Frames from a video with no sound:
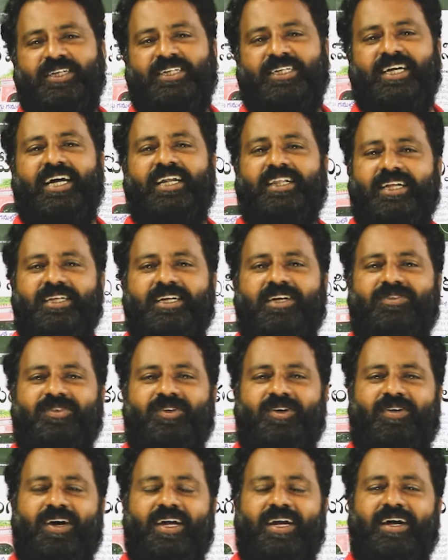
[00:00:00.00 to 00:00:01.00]
గురించి అర్థం
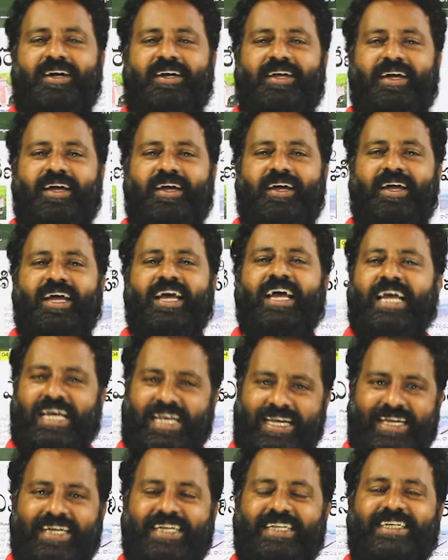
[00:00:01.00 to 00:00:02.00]
చేసుకోవాలంటే
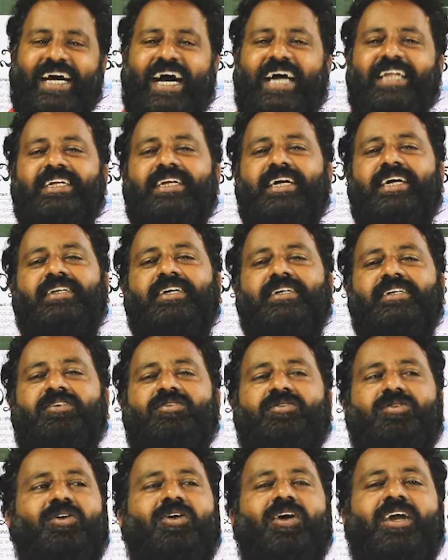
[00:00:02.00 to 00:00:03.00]
ఈ జాతిని అర్థం
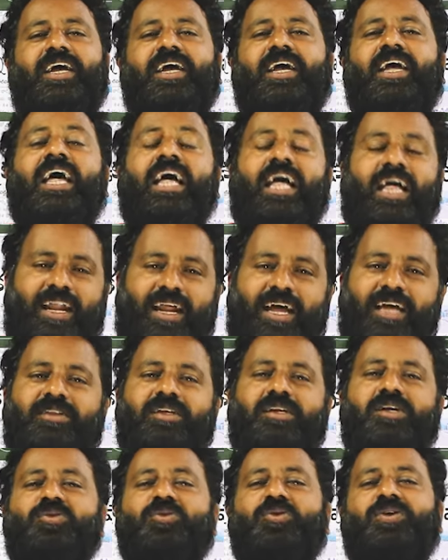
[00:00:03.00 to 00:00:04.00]
చేసుకోవాలి
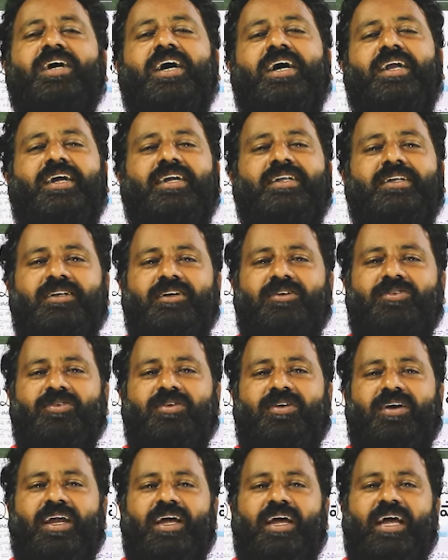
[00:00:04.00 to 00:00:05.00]
రైతుల దుఃఖాన్ని అర్థం
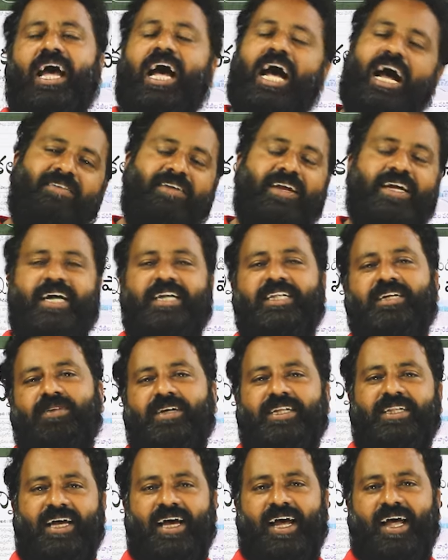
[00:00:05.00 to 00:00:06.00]
చేసుకోవాలి అది నీకు
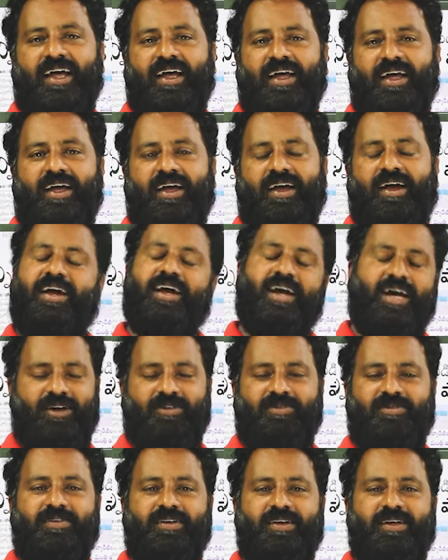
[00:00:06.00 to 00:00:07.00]
అర్థమైతే
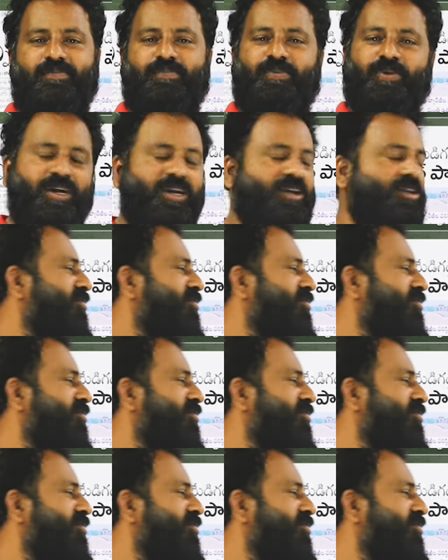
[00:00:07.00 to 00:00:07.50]
కావు పోనీ